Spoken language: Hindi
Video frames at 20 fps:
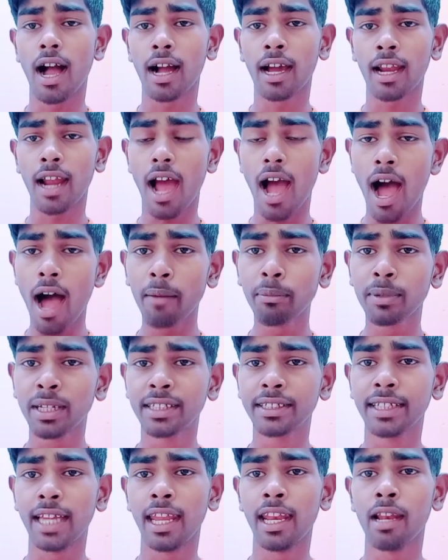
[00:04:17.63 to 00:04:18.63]
है अगर
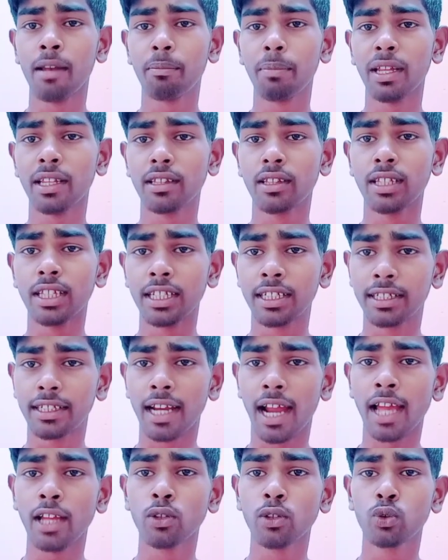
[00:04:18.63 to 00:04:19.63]
आपके चैनल पे
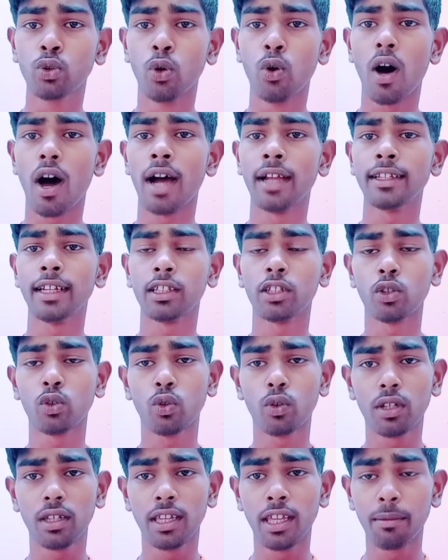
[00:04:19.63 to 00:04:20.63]
स्ट्राइक दो आ जाता
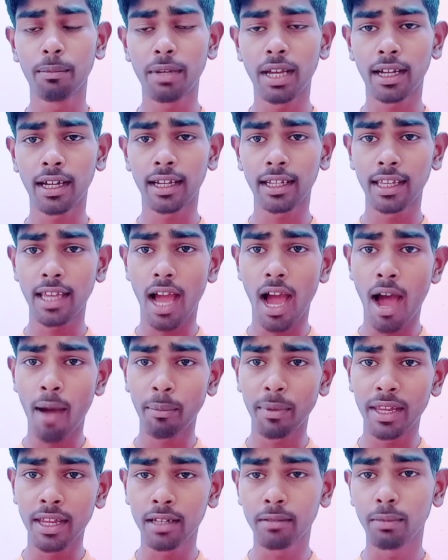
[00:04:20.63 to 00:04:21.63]
तो कृपया करके
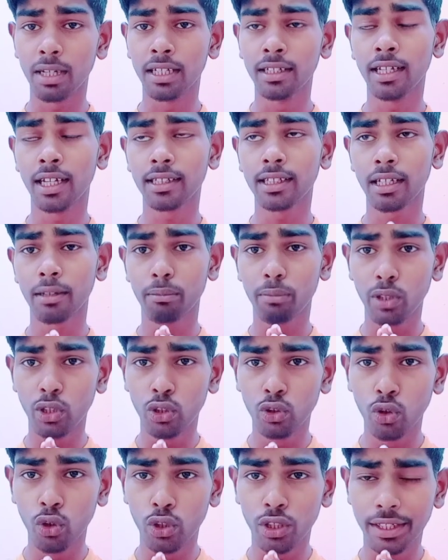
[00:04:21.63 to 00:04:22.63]
आप एक महीना तक
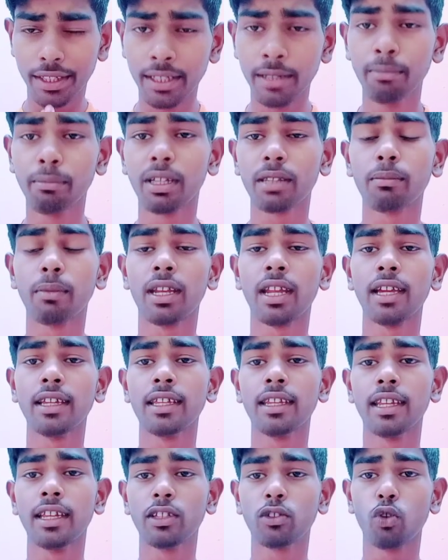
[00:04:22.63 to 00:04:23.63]
वीडियो ही मत
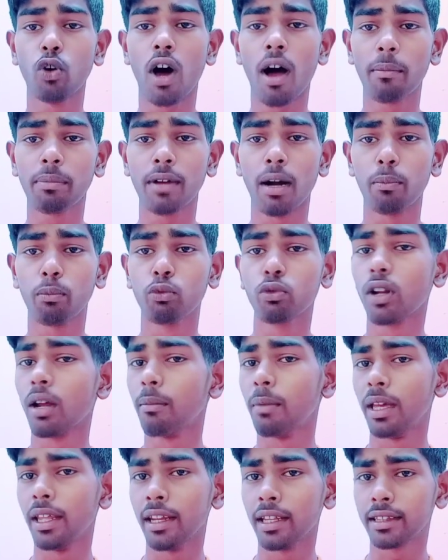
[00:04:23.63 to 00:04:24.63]
बनाइए नहीं तो आपका
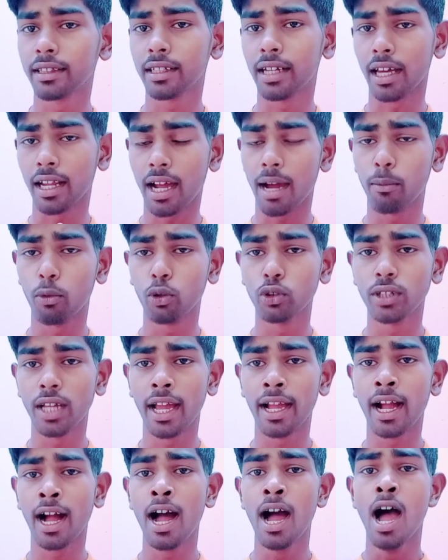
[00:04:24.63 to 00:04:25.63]
पूरा मेहनत ख़राब हो
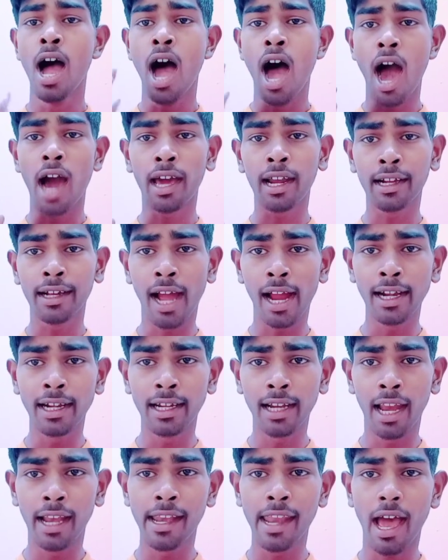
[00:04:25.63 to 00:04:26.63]
जाएगा अगर
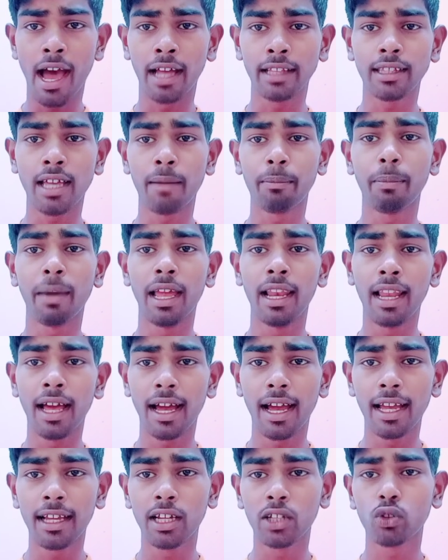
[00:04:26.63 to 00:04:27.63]
गाइडलाइन आता
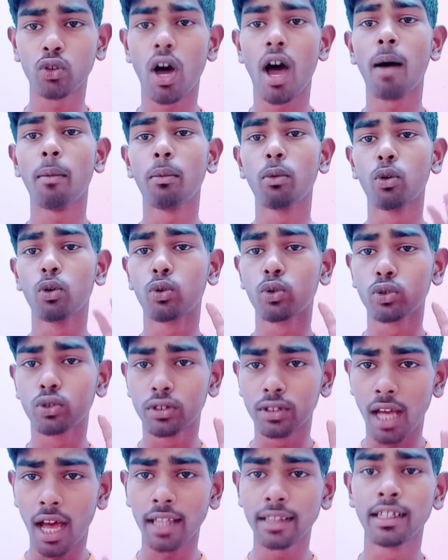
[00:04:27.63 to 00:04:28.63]
पहला आएगा तो आप लोग को
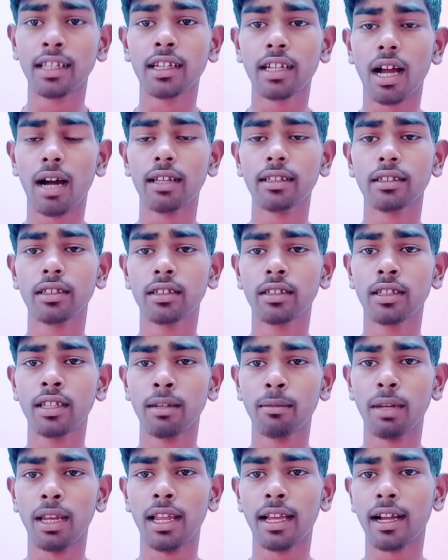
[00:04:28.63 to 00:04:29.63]
सात दिन का
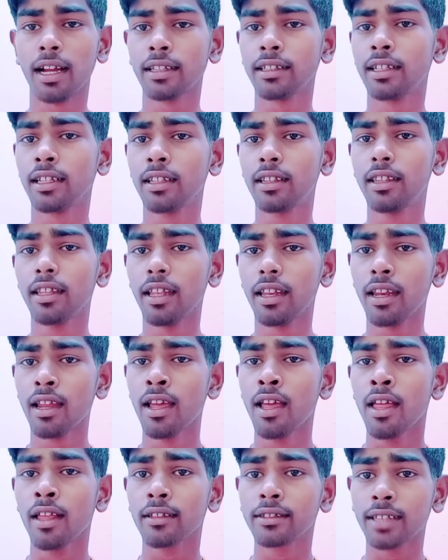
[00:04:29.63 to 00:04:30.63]
दिन मिलेगा जिस दिन
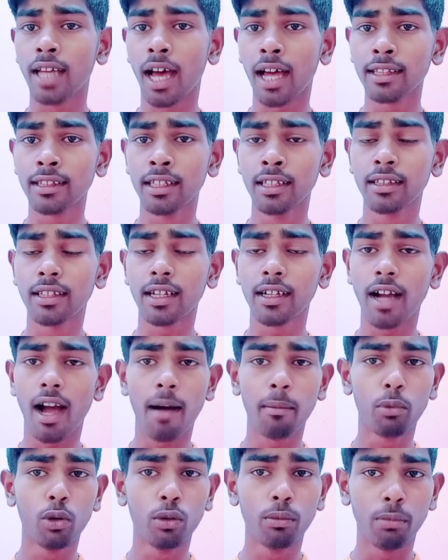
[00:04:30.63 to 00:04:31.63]
सात दिन तक
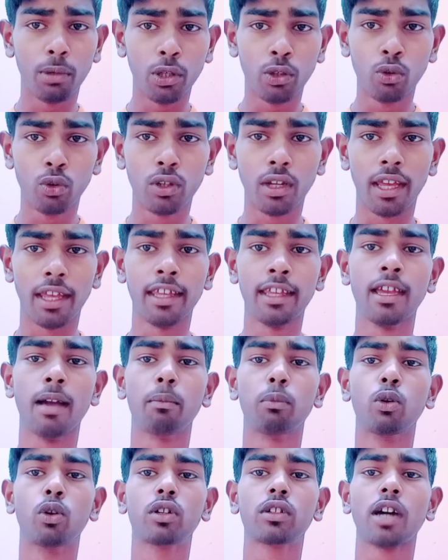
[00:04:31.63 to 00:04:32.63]
आप लोग वीडियो नहीं
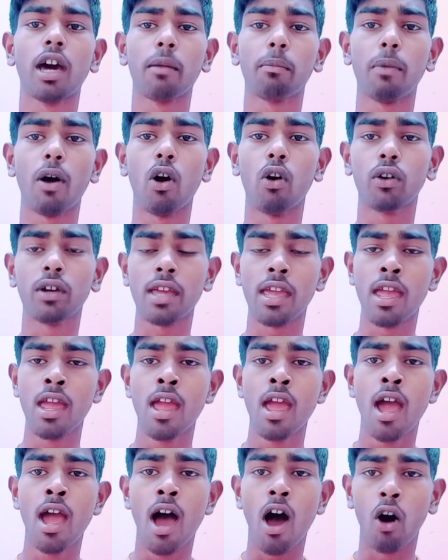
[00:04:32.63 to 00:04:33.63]
अपलोड कर पाओगे
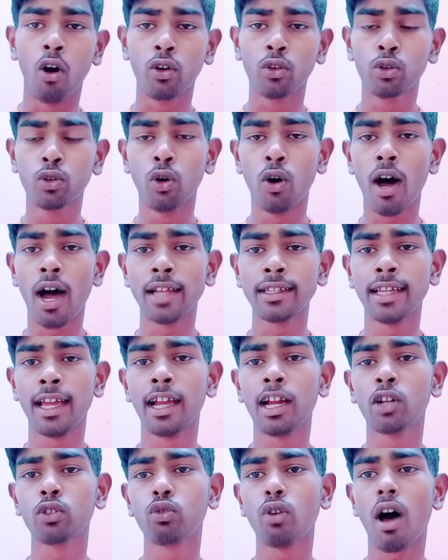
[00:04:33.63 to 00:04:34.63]
और दो आ
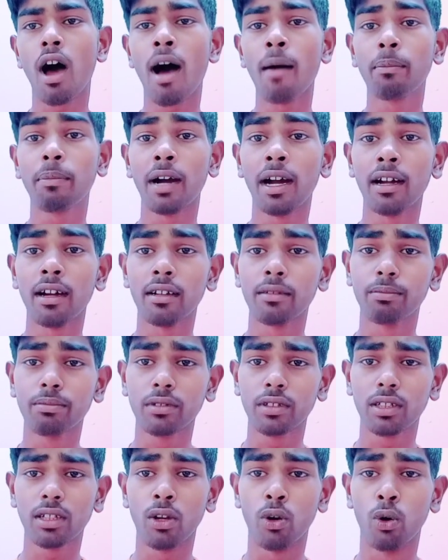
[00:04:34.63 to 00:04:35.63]
जाएगा तो
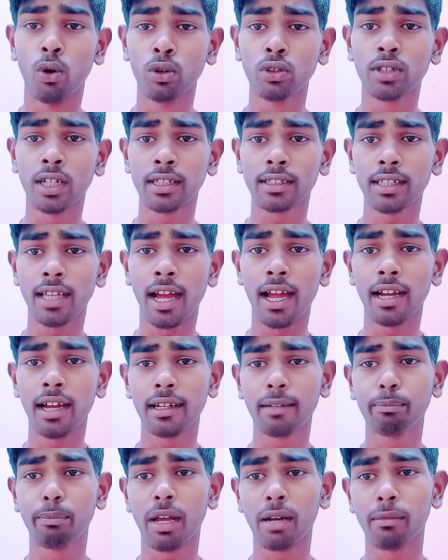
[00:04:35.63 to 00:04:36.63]
आपका हो सकता है
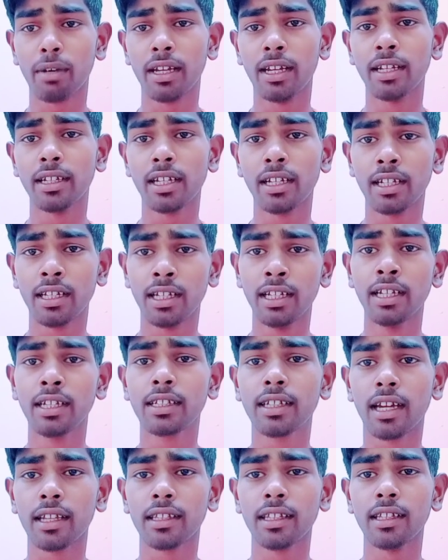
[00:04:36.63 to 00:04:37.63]
परमानेंट
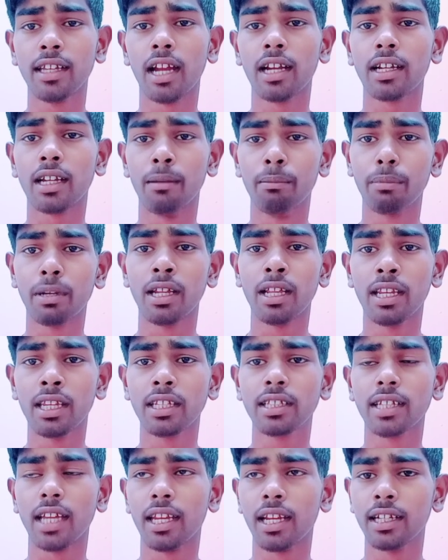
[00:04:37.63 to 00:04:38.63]
डिलीट कर दें या
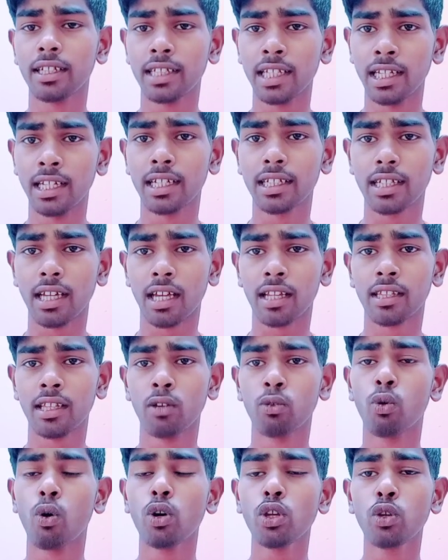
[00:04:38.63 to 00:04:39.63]
टम्प्रेरी चैनल डिलीट कर
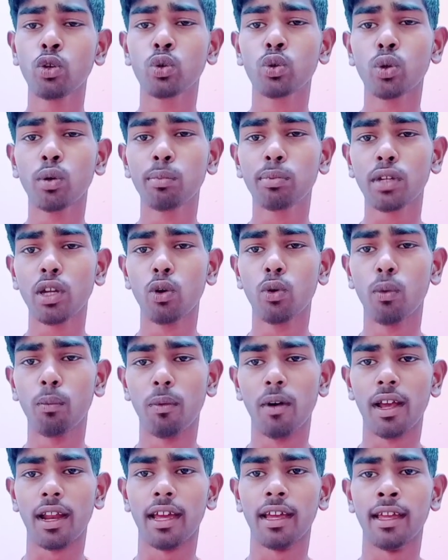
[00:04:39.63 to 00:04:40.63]
दें वो यूट्यूब के
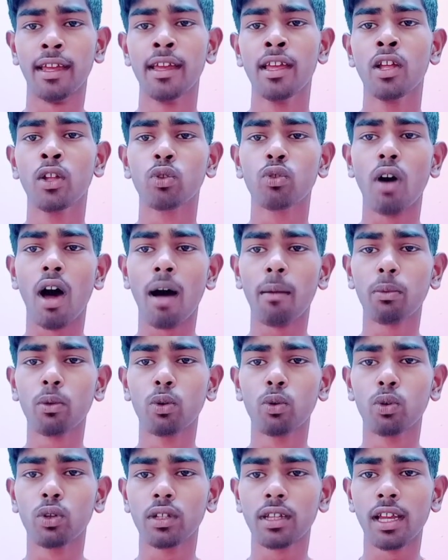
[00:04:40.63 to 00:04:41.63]
ऊपर है तो आप
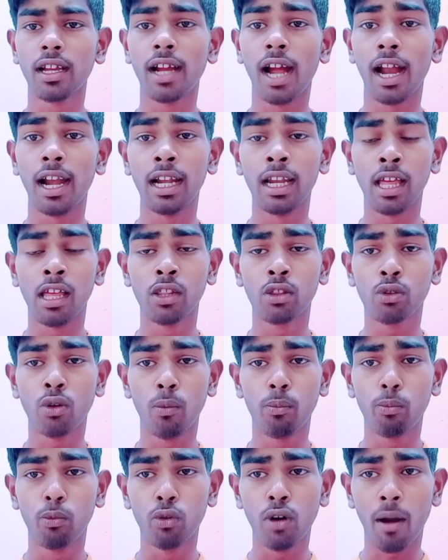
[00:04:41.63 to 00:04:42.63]
लोग उनके गाइडलाइंस
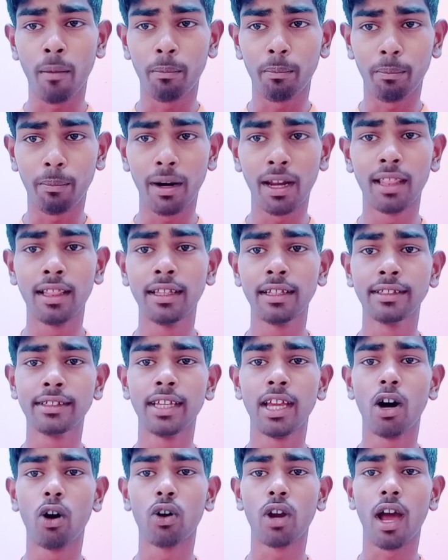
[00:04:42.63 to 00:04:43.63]
को पूरा पढ़
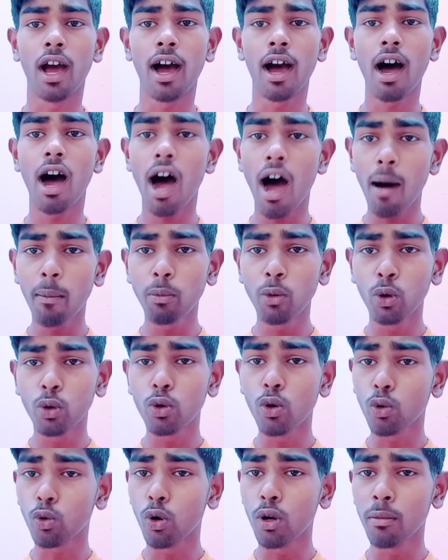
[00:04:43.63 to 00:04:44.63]
लीजिए और हाँ आप
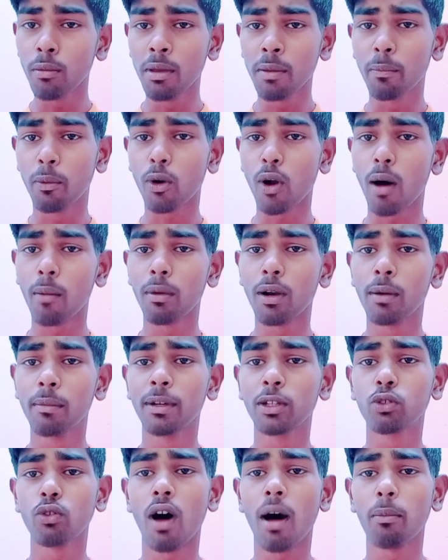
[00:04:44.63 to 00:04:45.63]
लोग को कोई भी
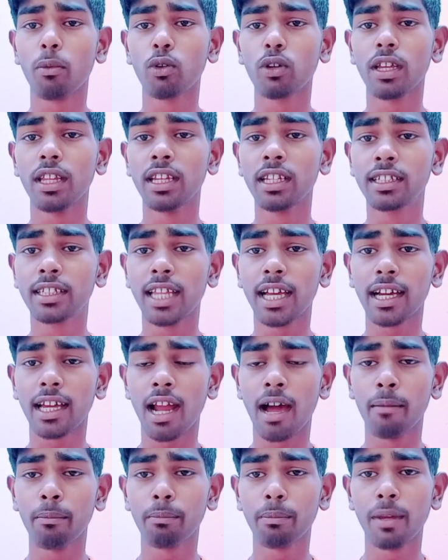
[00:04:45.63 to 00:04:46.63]
प्रॉब्लम है तो आप आप लोग
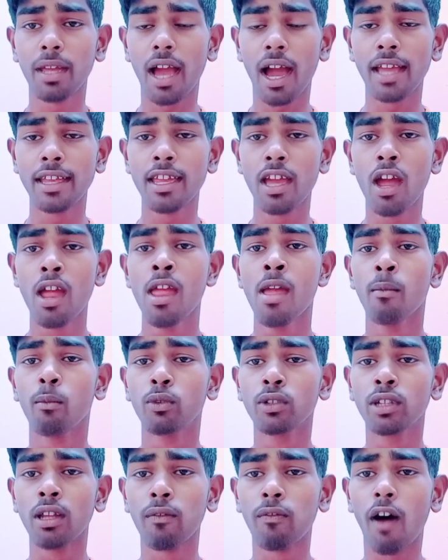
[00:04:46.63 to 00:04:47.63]
इंस्टाग्राम पे आइए
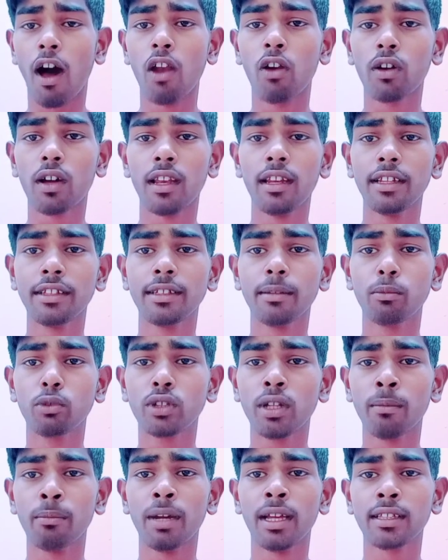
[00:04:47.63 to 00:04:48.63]
मुझे फॉलो कर लीजिए
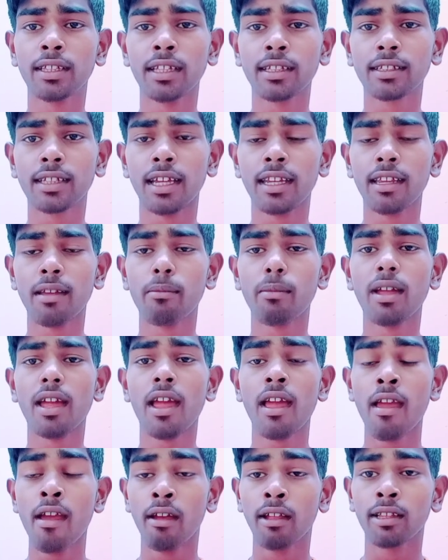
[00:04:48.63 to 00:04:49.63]
मुझे मैसेज करिए
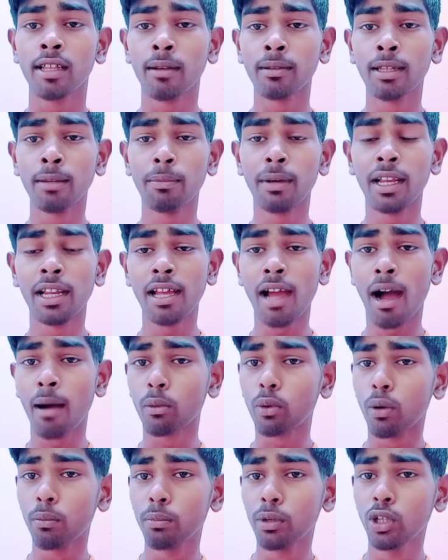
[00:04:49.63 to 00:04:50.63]
मैं सबसे पहले
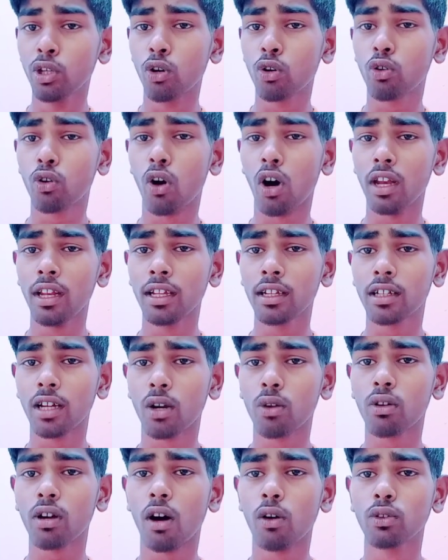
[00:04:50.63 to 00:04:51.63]
आपको वीडियो कॉलिंग
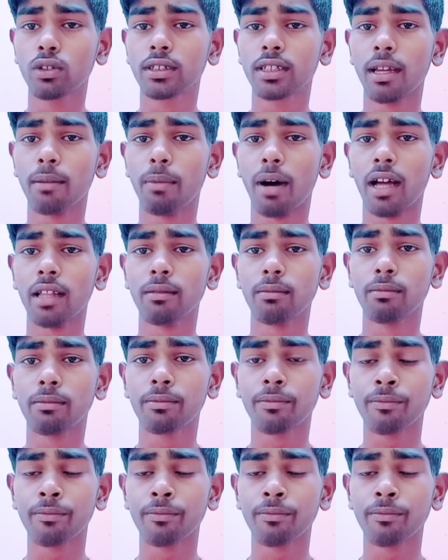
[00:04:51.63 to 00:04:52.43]
करूँगा उसके बाद